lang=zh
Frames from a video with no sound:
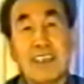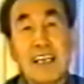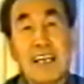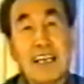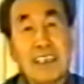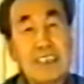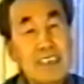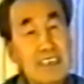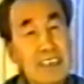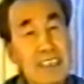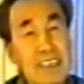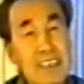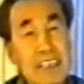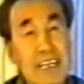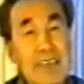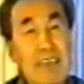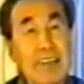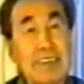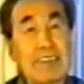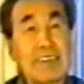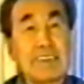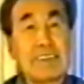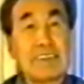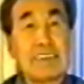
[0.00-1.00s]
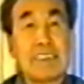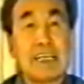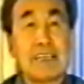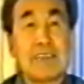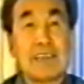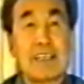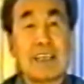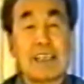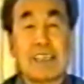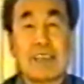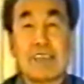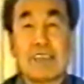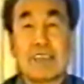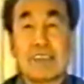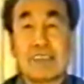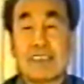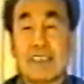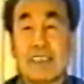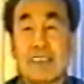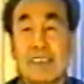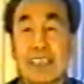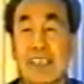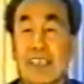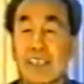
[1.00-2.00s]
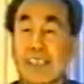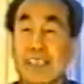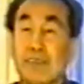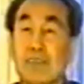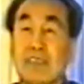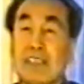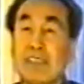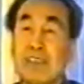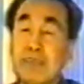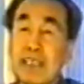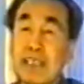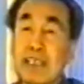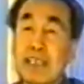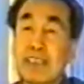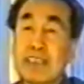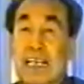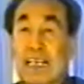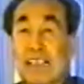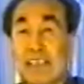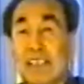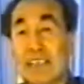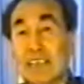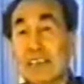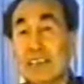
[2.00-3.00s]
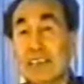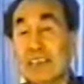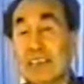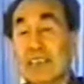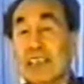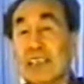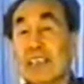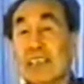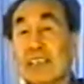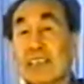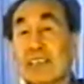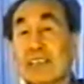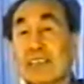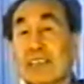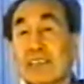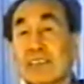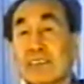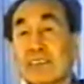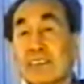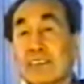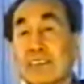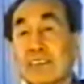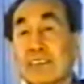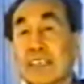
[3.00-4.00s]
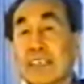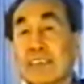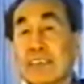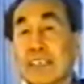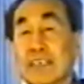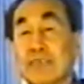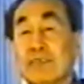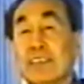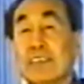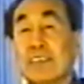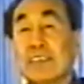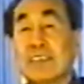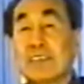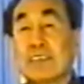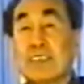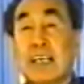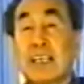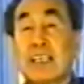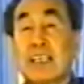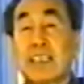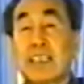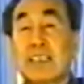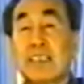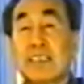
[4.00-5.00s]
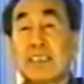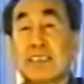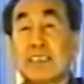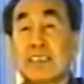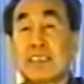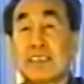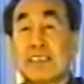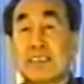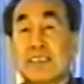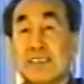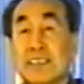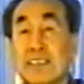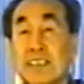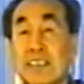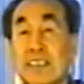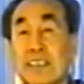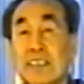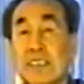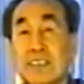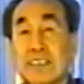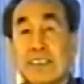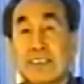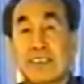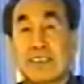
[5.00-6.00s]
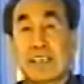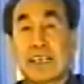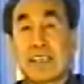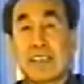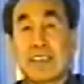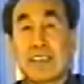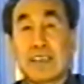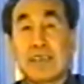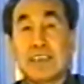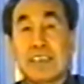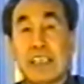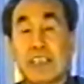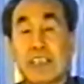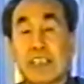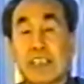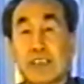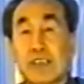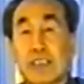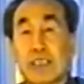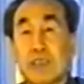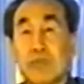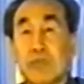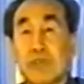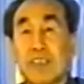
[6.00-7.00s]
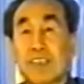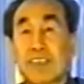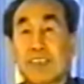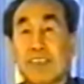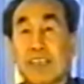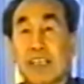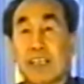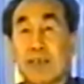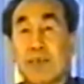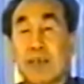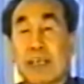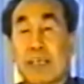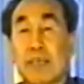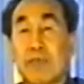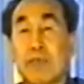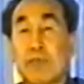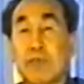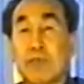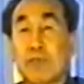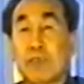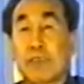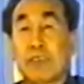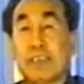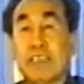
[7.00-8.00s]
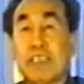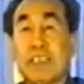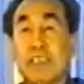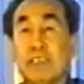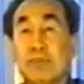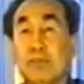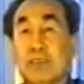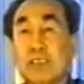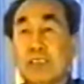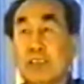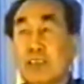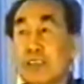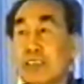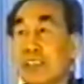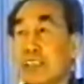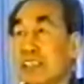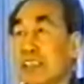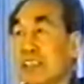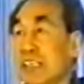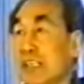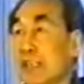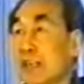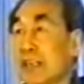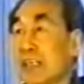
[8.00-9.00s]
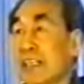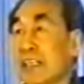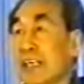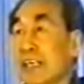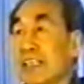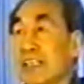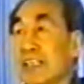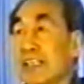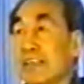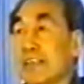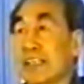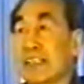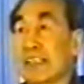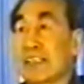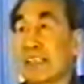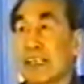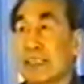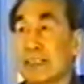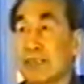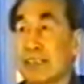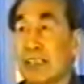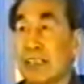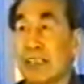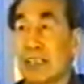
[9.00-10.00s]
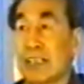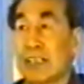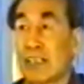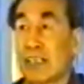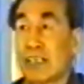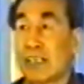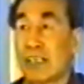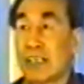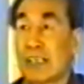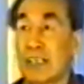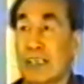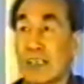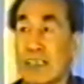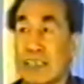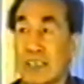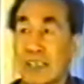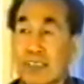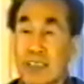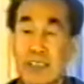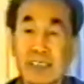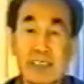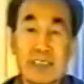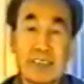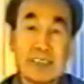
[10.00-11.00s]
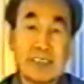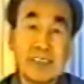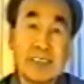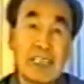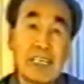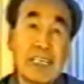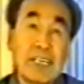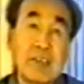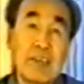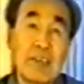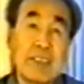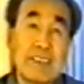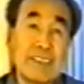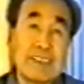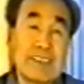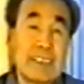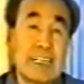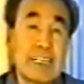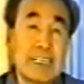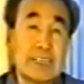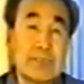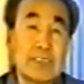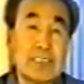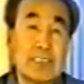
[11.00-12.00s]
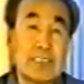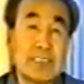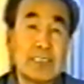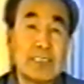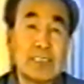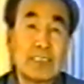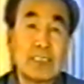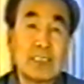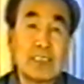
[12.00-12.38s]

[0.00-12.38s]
哎，这就改变思想嘛，改变思想。你看咱们有的病人来了以后，上咱们上个。是上咱们接的时候，不有三个白血病吗？有一个不有一个一个月来了一个月正常的吗？来了一个月就正常的吗？